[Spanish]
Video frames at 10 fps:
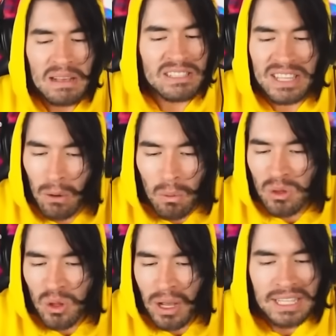
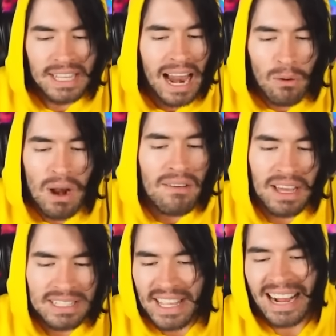segundo quizá alguna
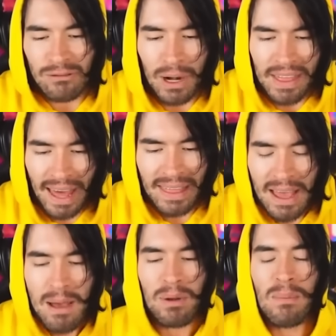vez de casualidad,
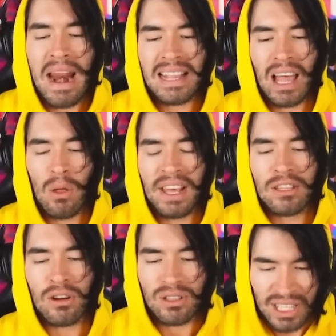pero me han estado
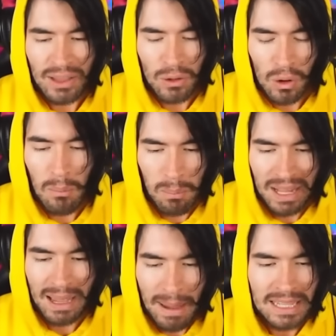destrozando
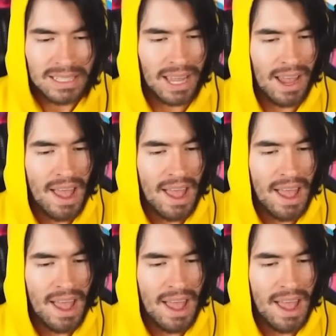completamente.